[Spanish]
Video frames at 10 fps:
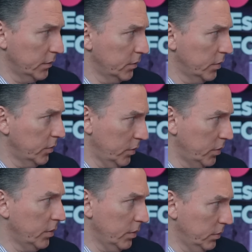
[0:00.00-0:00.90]
Bueno, con
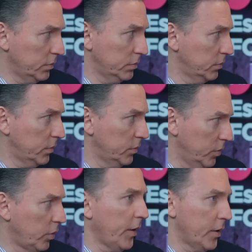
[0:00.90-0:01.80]
FAMSA todavía no se
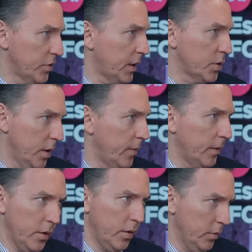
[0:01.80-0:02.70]
resuelve. Todavía no se
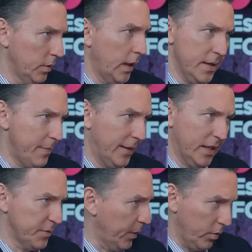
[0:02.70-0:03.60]
resuelve. Digo, hay, hay
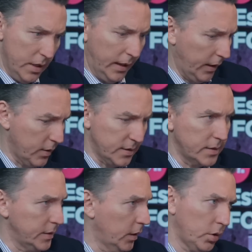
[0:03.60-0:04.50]
demandas, pero llegaron
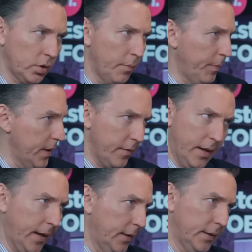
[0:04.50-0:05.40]
hasta cierto tope y
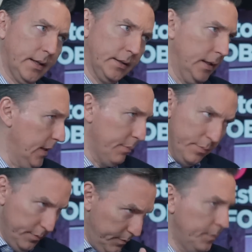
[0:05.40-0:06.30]
había gente que tenía
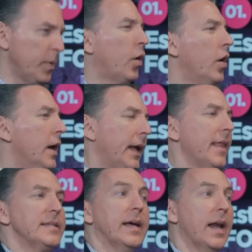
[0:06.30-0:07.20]
Digo, que
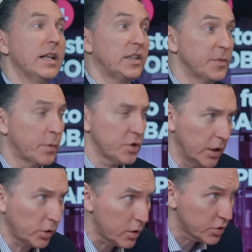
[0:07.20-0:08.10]
decían era el
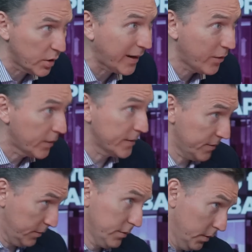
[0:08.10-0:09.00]
3% de los
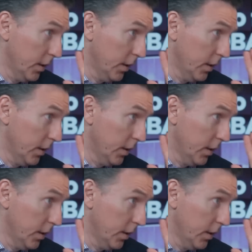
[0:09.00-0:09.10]
ahorradores.